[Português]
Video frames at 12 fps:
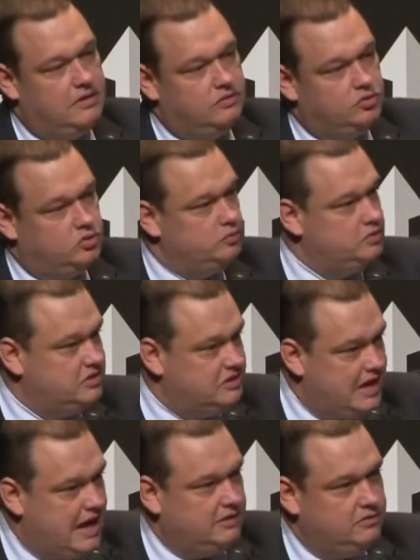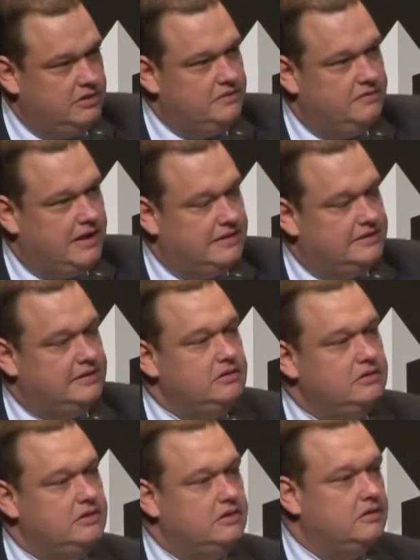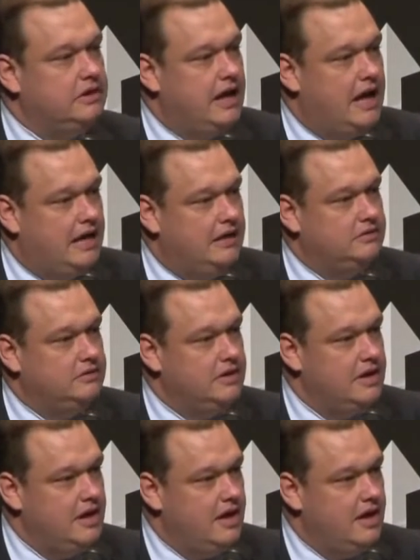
um substrato de inflação sendo criado,